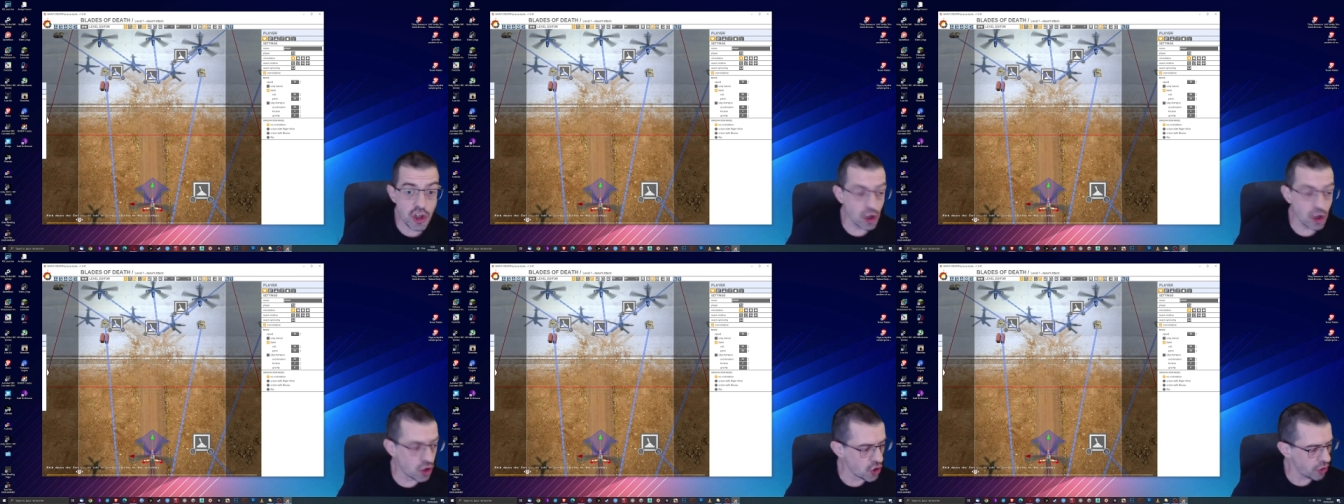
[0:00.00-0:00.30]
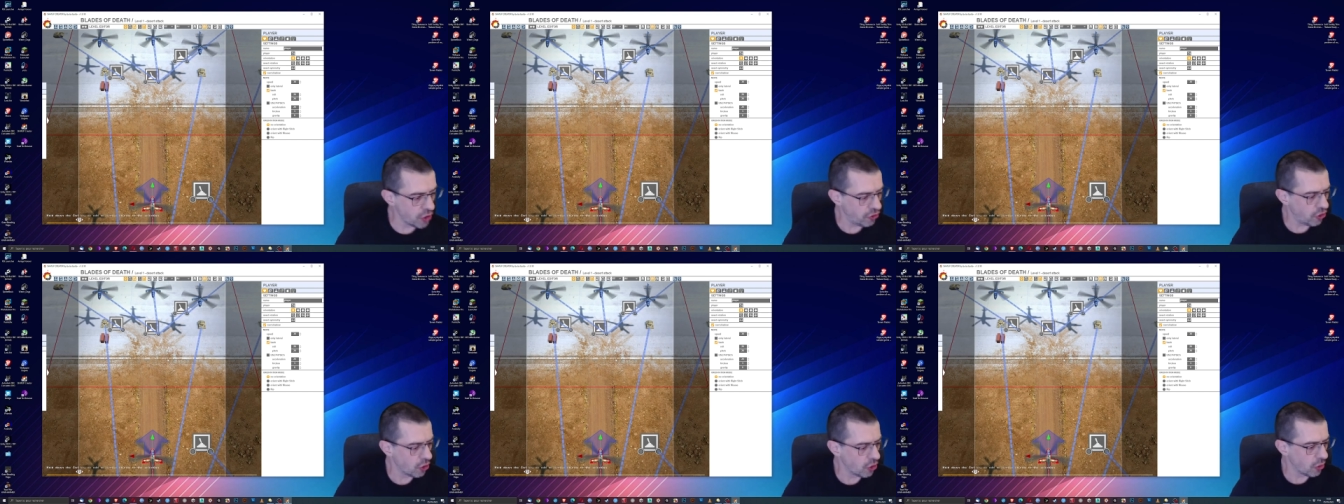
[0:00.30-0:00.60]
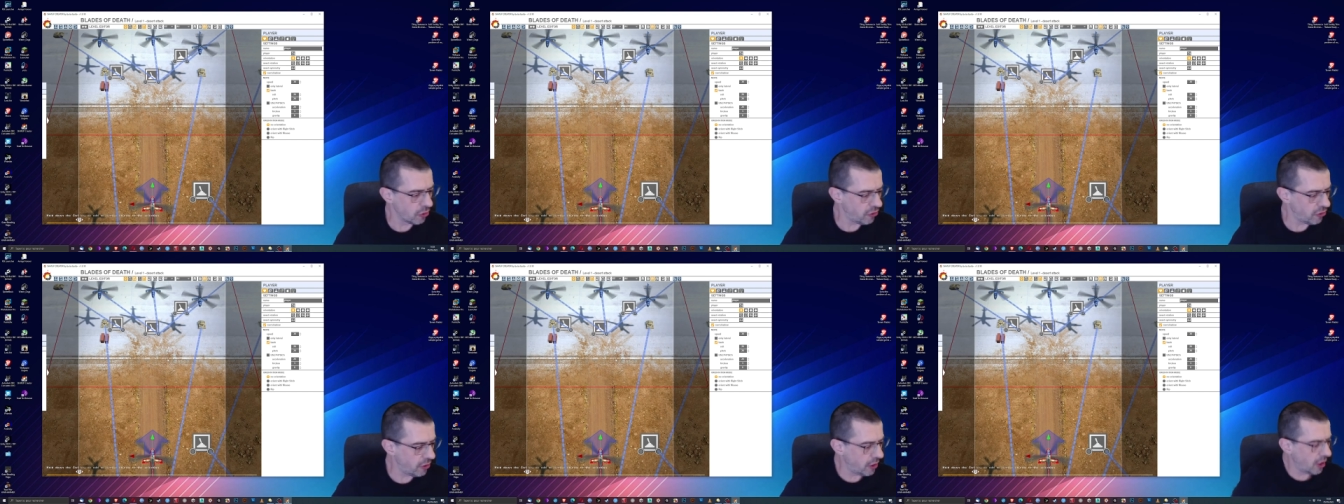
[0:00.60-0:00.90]
en joystick
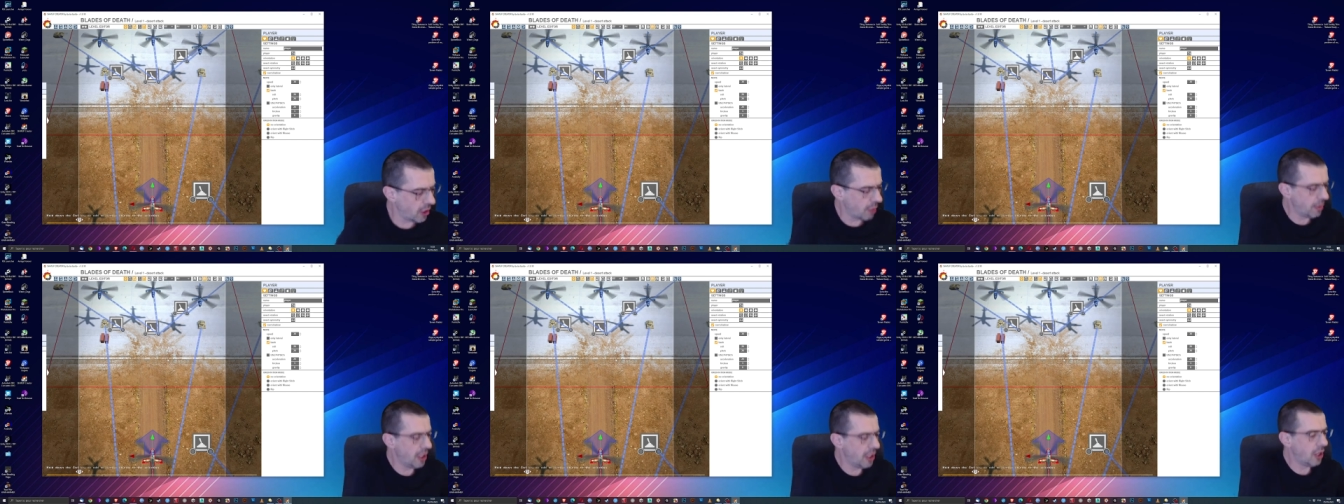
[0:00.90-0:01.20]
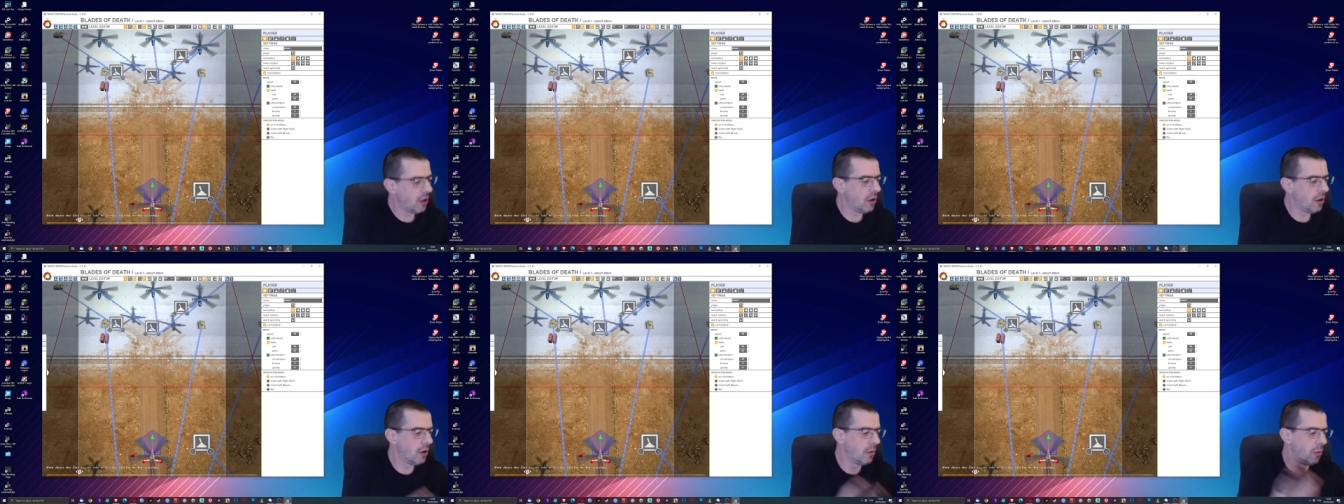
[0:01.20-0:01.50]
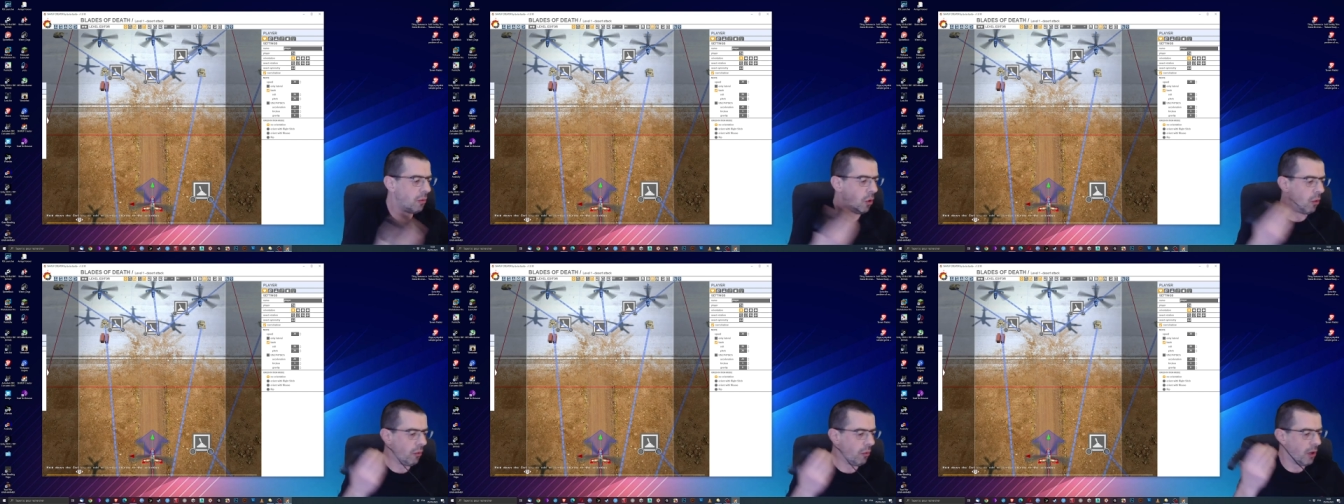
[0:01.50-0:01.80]
aussi, hein, mais
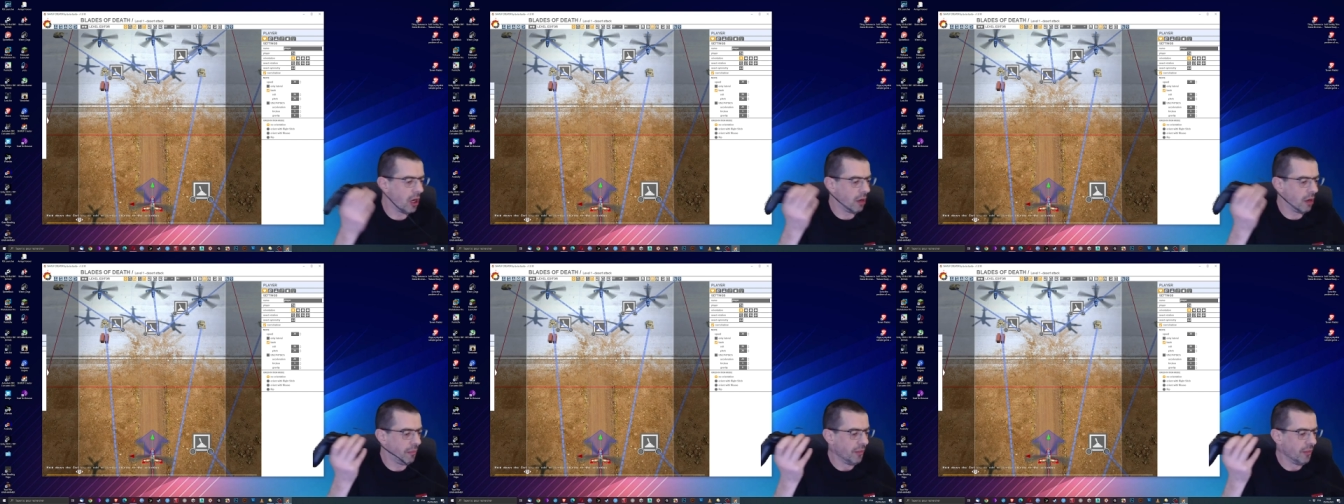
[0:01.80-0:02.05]
bon, voilà.